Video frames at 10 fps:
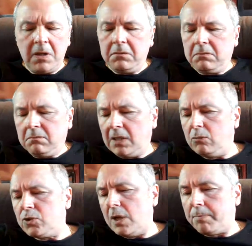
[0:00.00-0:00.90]
ma non
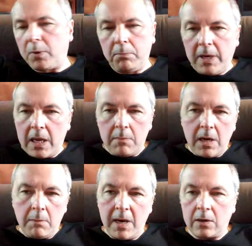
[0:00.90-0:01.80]
c'è
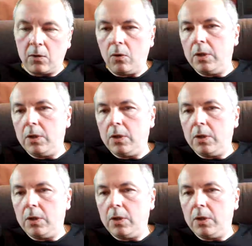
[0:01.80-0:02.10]
problema Marco,